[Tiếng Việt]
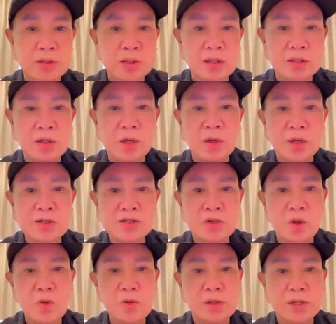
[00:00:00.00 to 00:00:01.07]
thương mình à, do
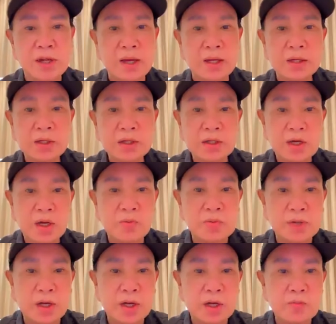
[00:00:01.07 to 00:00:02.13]
cái số người ta
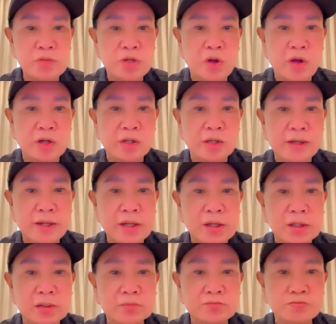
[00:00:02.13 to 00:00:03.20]
ông trời không cho được
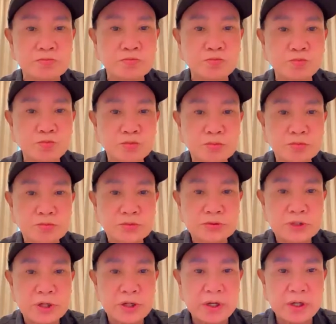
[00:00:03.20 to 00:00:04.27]
cái um,
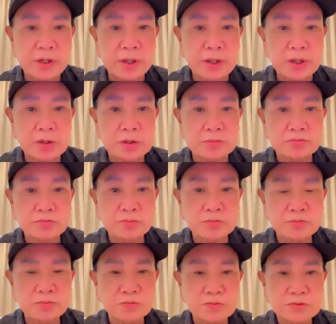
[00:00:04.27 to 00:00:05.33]
cái
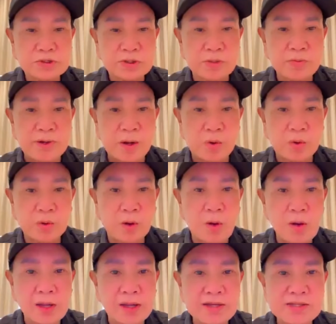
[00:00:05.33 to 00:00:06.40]
um, trong
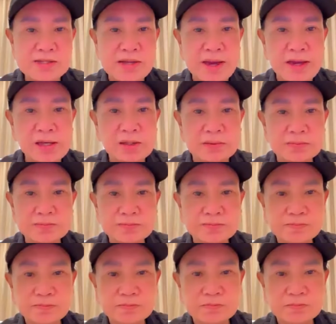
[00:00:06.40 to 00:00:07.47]
đầu có cái ánh sáng